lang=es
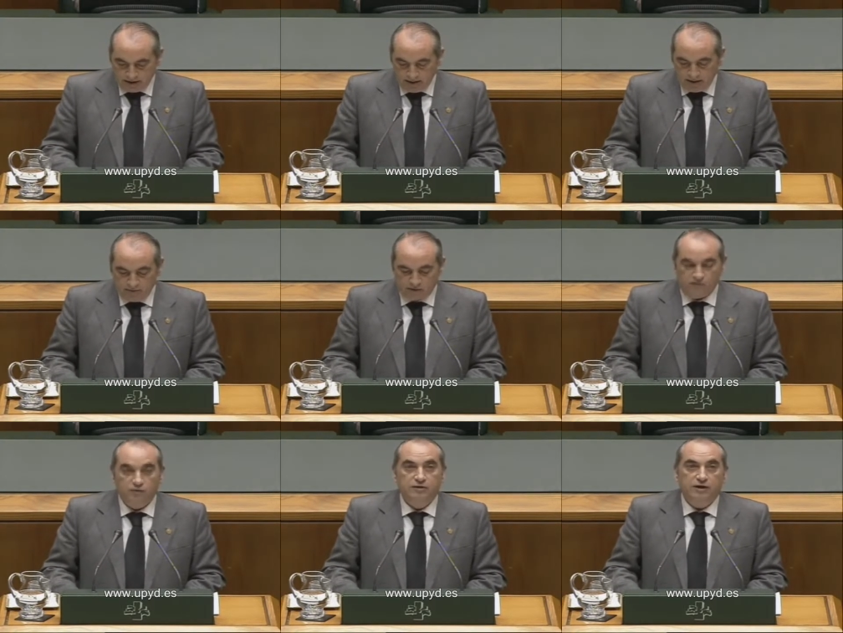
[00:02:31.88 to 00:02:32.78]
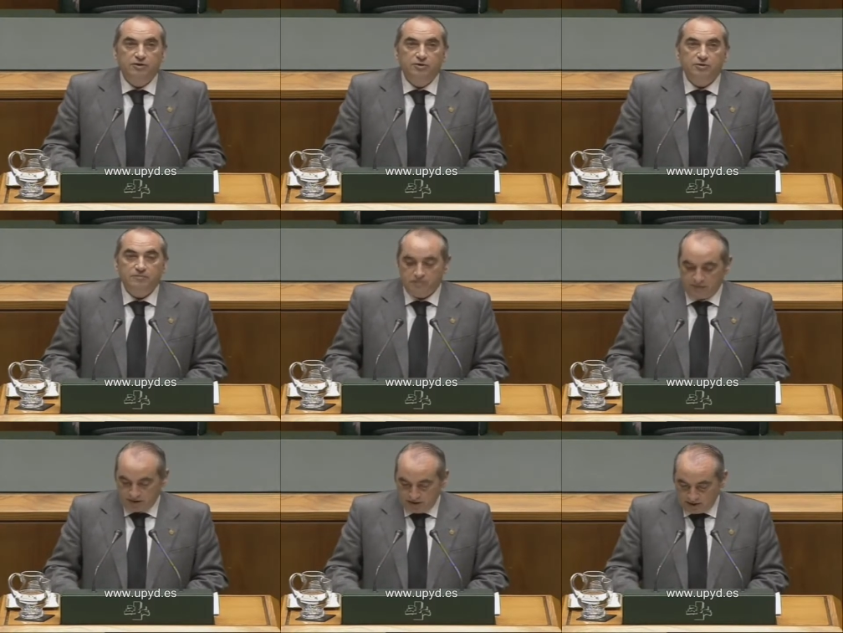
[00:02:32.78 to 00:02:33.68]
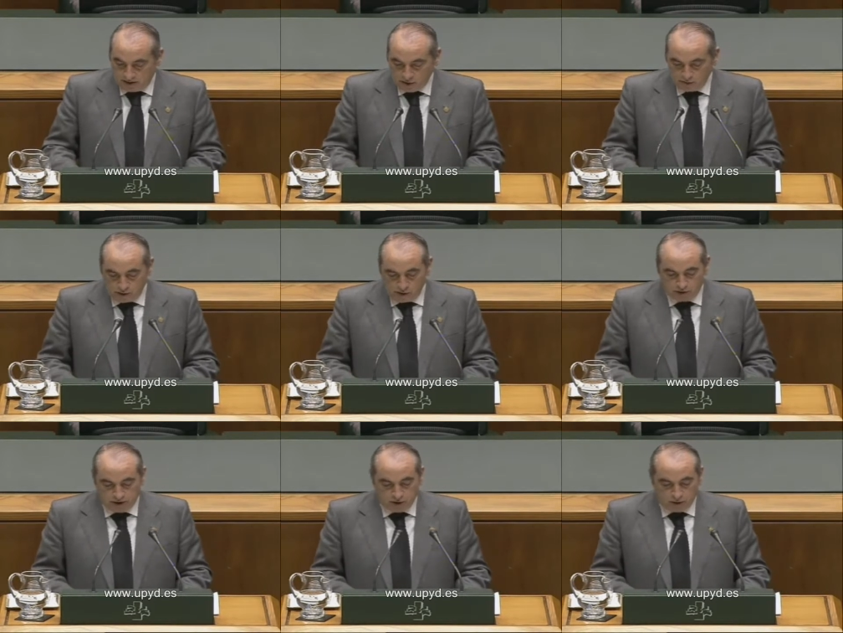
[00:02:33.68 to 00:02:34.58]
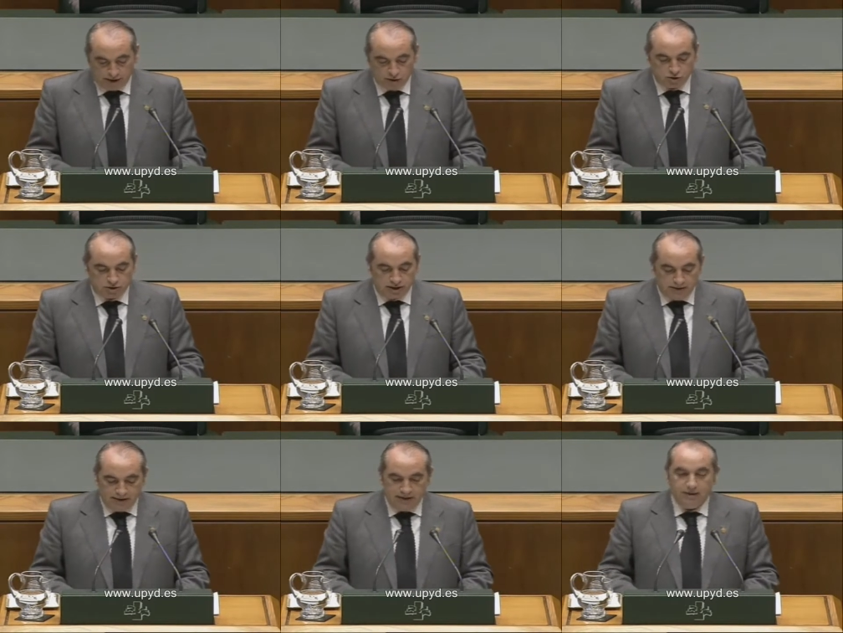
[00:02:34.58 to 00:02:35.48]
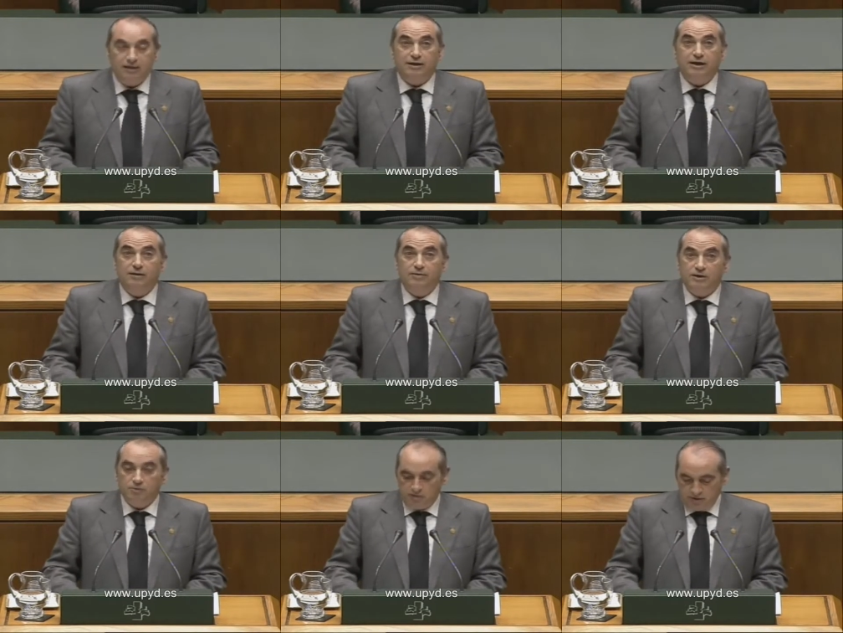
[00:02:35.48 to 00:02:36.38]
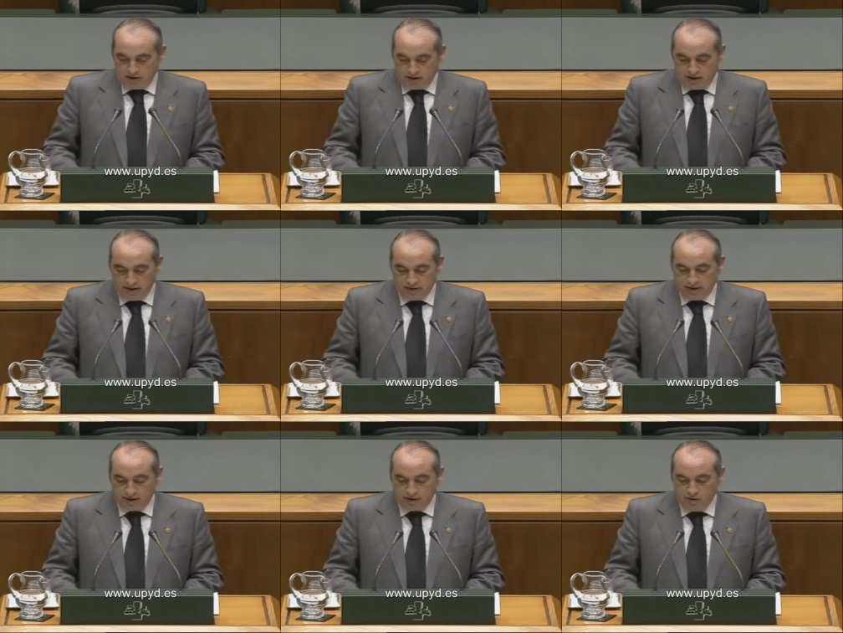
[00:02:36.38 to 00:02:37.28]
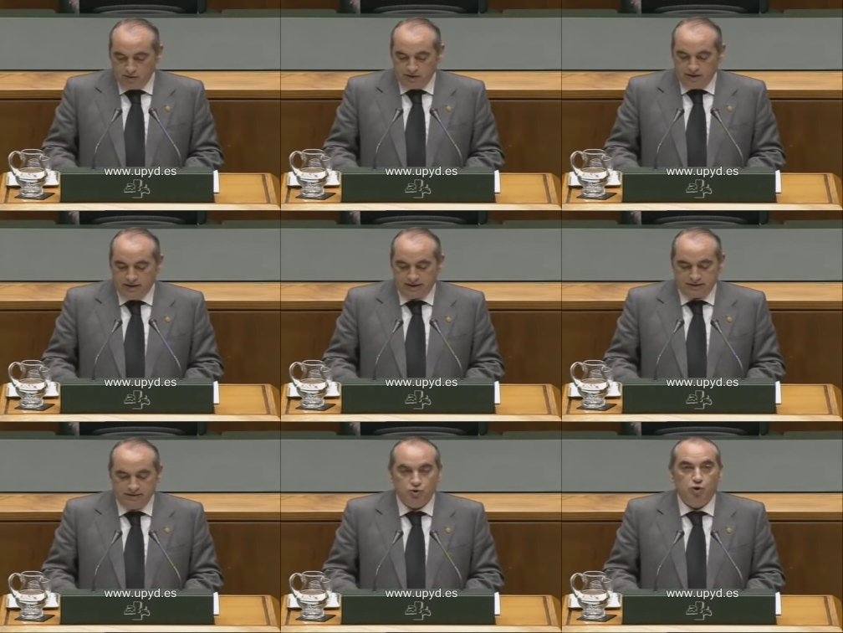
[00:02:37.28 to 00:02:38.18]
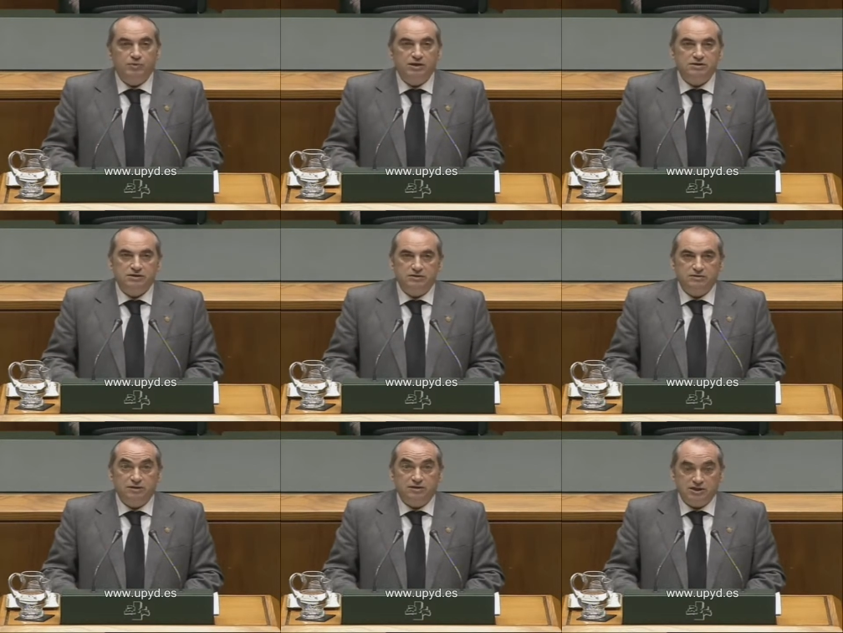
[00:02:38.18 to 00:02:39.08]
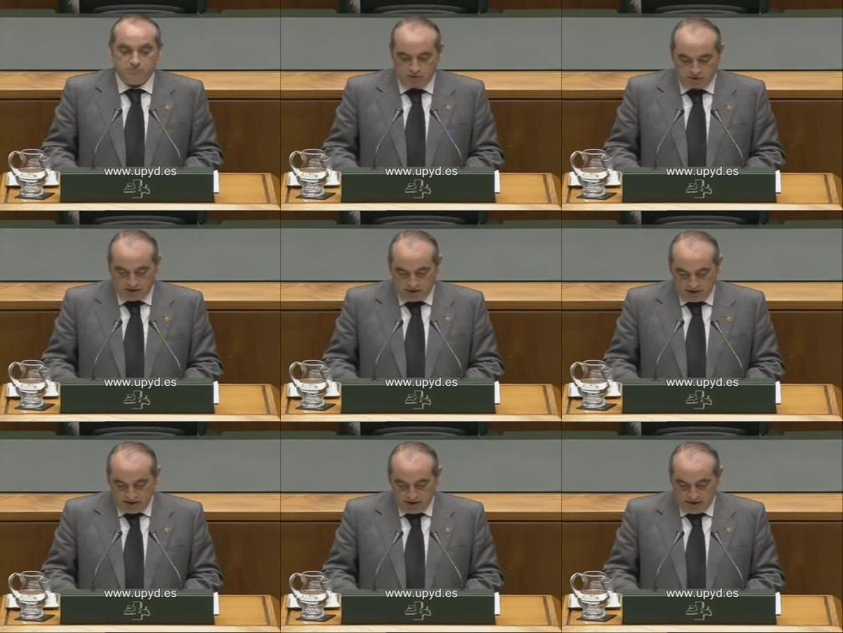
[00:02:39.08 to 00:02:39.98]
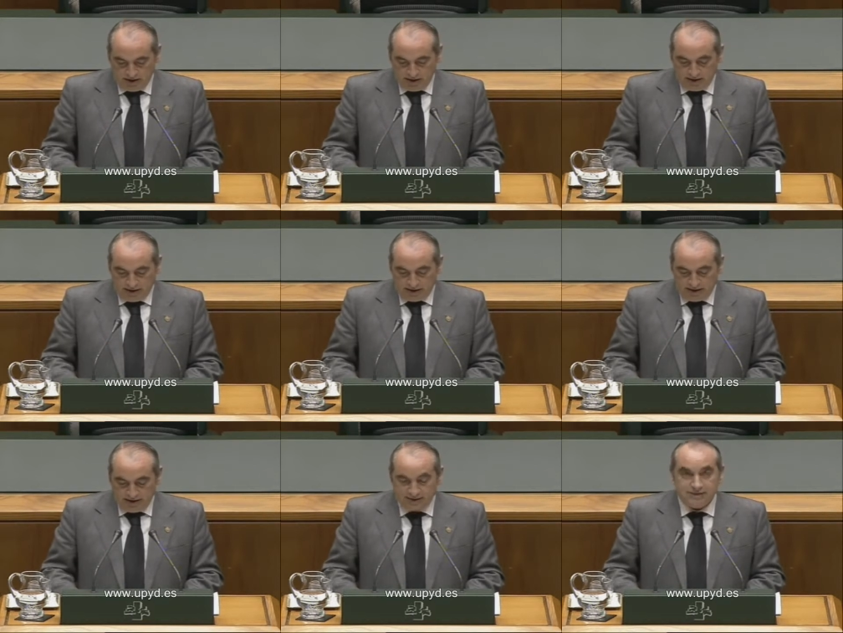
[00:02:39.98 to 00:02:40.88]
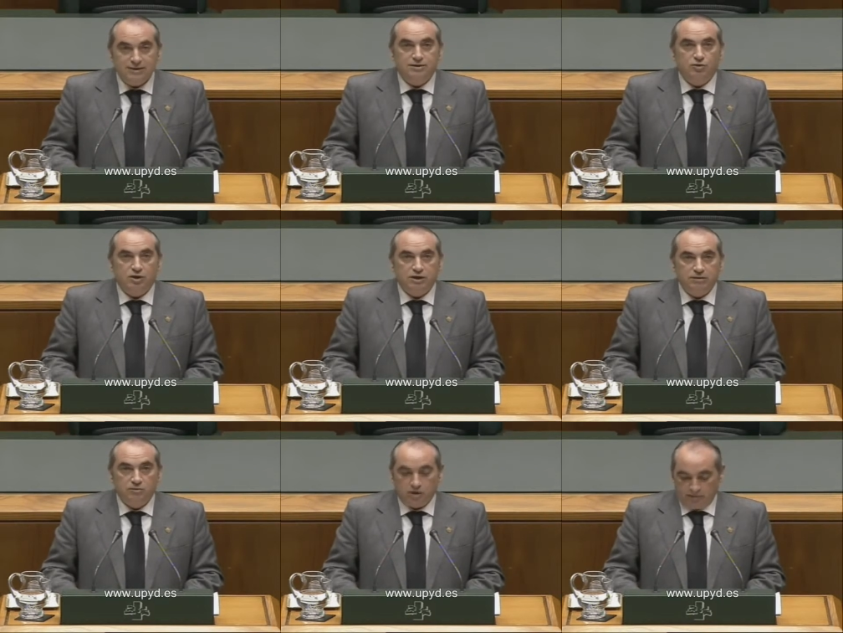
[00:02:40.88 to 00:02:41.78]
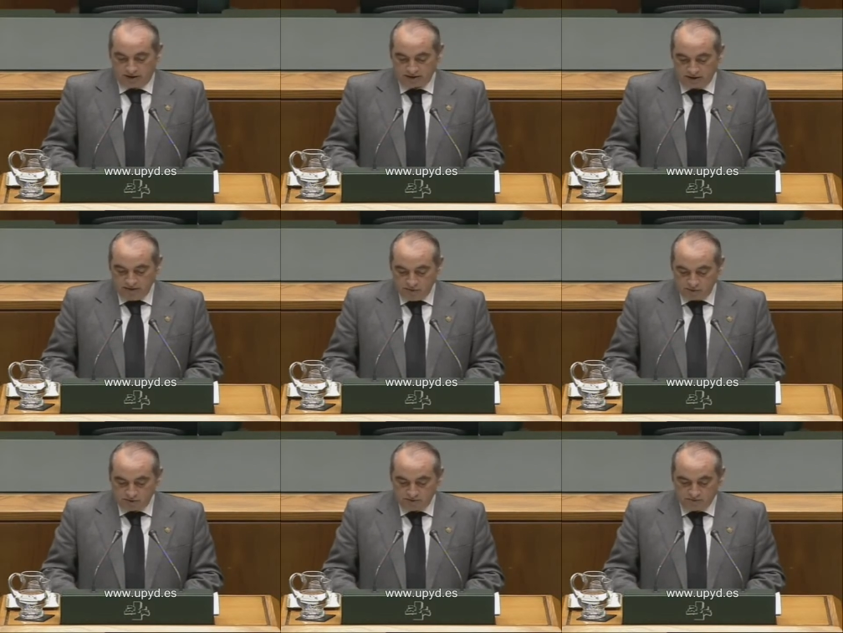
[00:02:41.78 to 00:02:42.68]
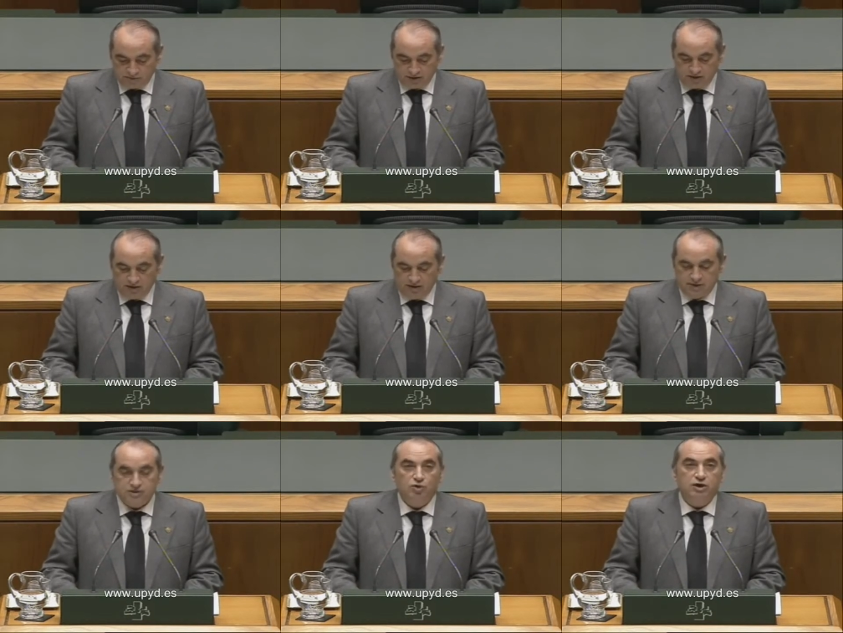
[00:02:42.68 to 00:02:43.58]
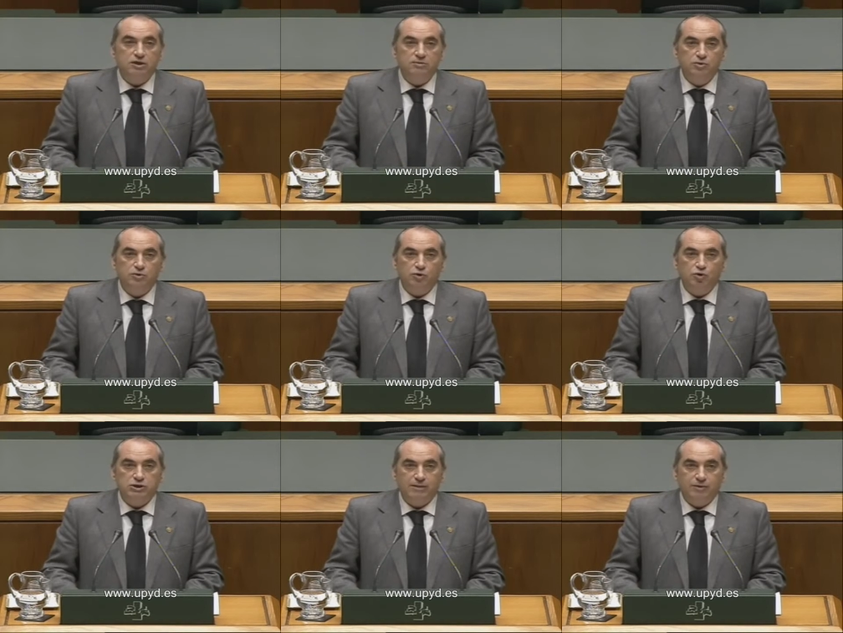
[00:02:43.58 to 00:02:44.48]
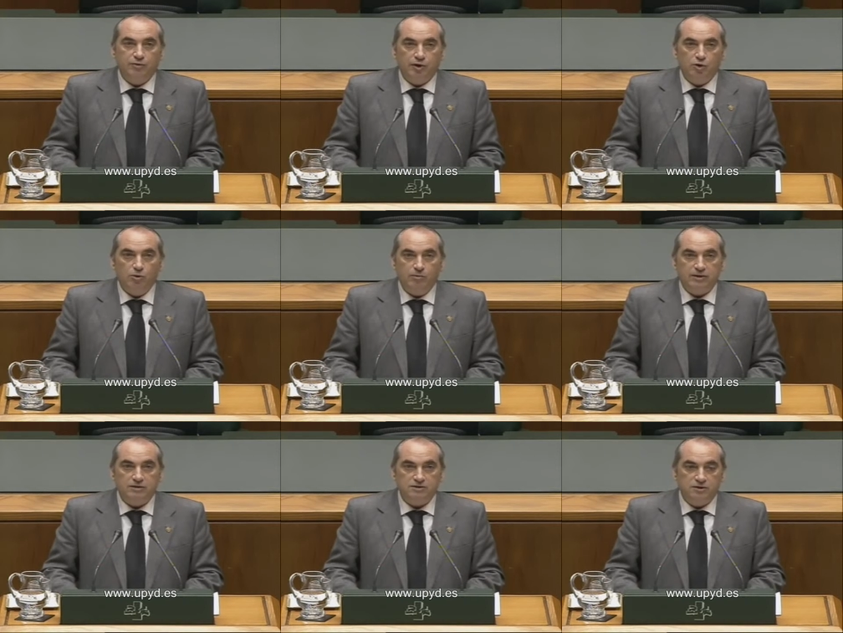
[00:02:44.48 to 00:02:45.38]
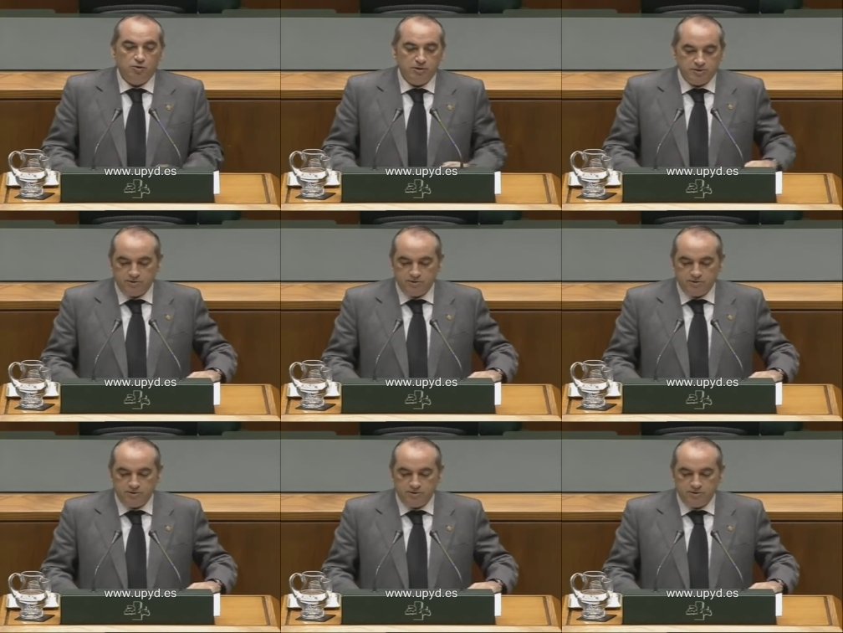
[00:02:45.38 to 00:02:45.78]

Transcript: profundizando en un modelo territorial sostenible, equilibrado e integrado en las redes europeas de transporte. Este es el objetivo que perseguimos y este objetivo no se ha abandonado por parte de este Gobierno.